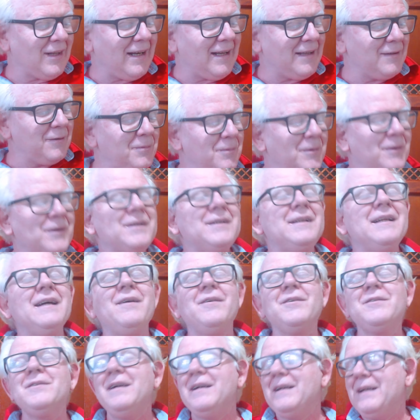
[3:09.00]
lá do
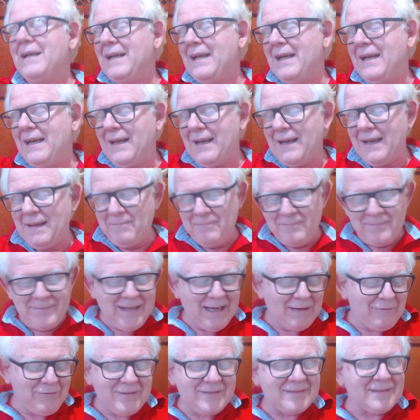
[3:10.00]
portão, ela,
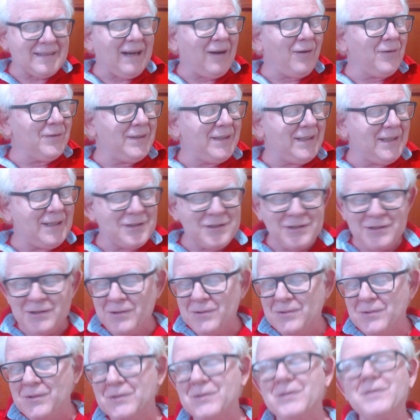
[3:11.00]
a fiscal deixa
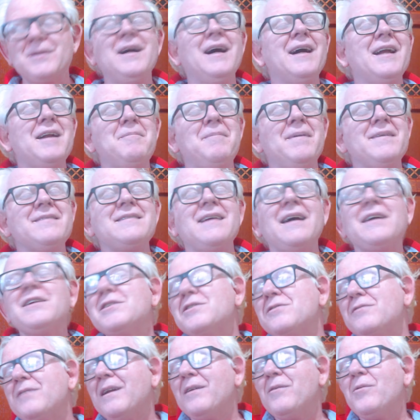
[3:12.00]
o outro cara passar. A
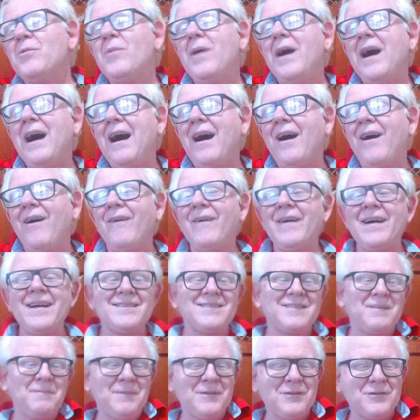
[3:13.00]
gente fala, uau,
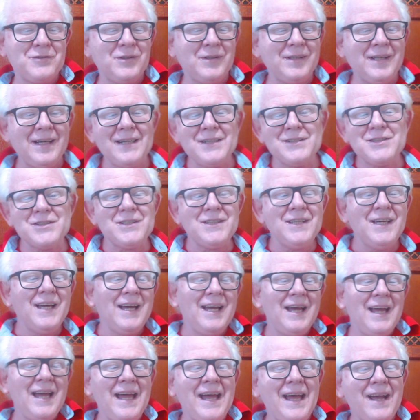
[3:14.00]
essa personagem
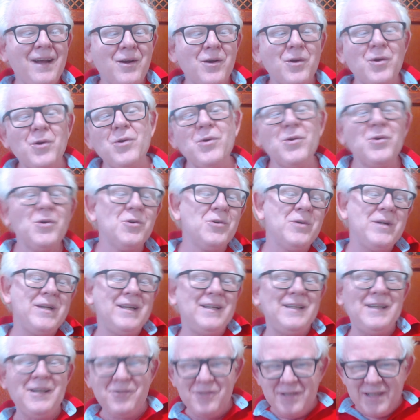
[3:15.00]
é cool.
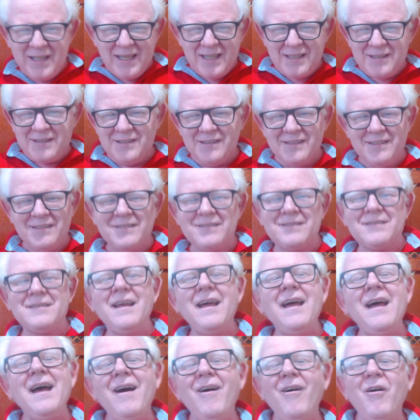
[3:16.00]
Ele é o Idris
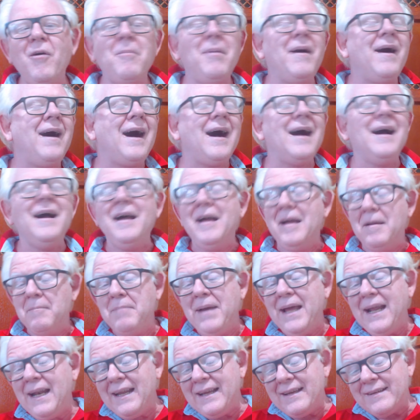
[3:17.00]
Elba.
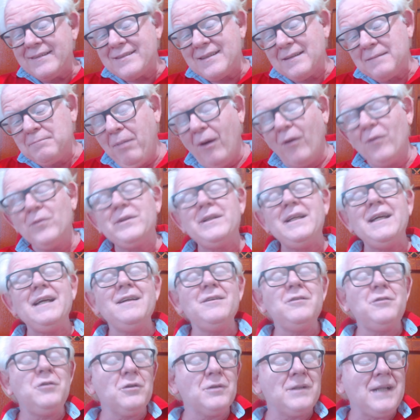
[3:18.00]
Beleza. Bom,
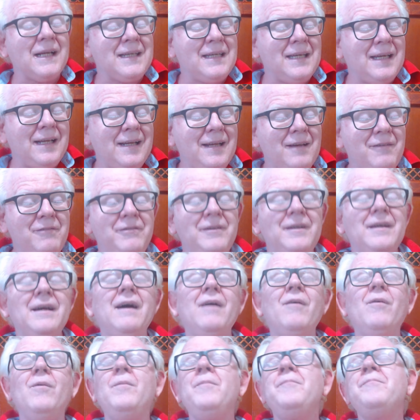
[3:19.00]
dentro daquele
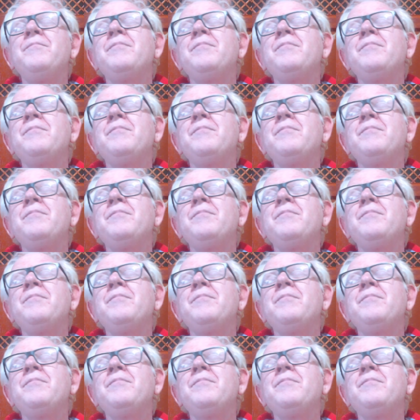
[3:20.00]
avião,